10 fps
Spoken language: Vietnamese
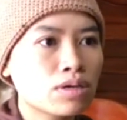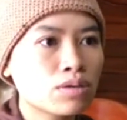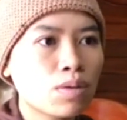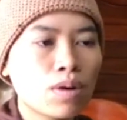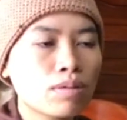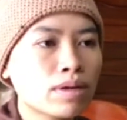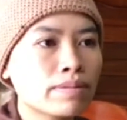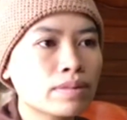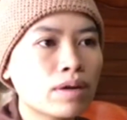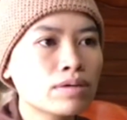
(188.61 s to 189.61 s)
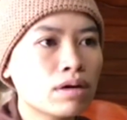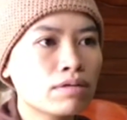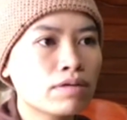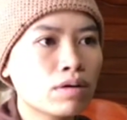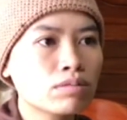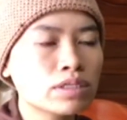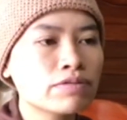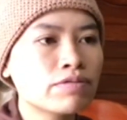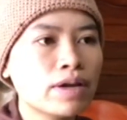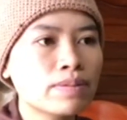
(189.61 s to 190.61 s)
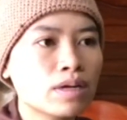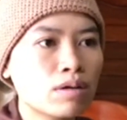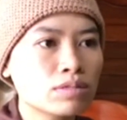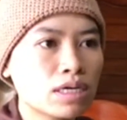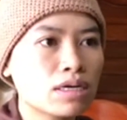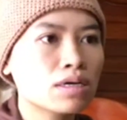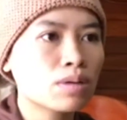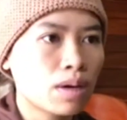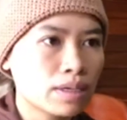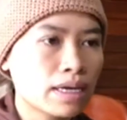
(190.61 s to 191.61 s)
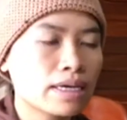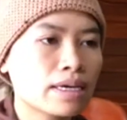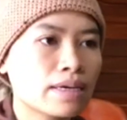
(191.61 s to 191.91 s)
Tôi cũng không nắm rõ được và cũng xin phép và không trả lời câu hỏi này.